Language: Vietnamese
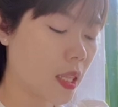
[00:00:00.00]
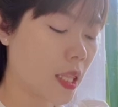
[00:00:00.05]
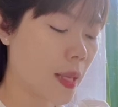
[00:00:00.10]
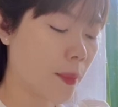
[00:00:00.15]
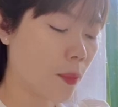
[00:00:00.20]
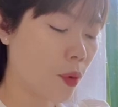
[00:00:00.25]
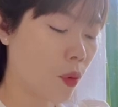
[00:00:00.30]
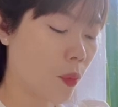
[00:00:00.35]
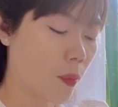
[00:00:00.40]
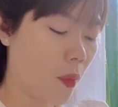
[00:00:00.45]

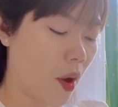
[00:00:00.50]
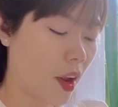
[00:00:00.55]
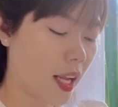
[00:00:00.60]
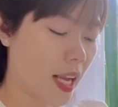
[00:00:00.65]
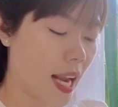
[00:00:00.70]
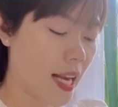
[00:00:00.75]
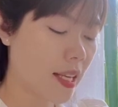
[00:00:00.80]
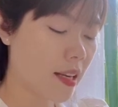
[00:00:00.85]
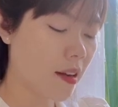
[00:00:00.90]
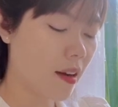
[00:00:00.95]
tìm đủ mọi
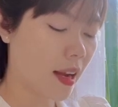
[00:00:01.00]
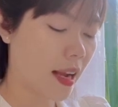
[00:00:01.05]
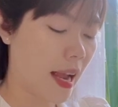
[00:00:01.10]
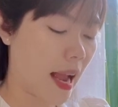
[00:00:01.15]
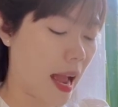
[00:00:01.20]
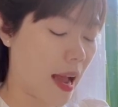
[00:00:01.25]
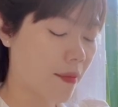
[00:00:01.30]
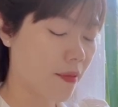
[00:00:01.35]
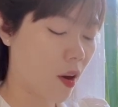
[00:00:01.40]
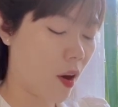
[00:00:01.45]
cách được
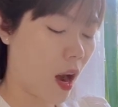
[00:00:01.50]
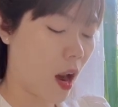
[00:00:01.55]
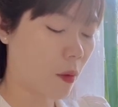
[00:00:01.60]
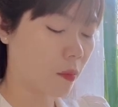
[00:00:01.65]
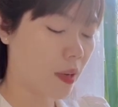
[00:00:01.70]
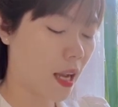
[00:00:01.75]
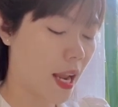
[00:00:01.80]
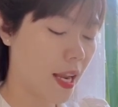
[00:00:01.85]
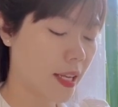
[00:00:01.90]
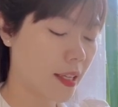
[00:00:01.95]
ngả vào
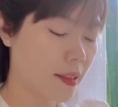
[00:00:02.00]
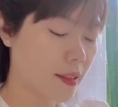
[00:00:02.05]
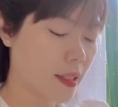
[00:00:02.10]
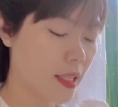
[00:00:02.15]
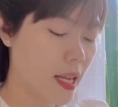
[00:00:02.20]
lòng anh.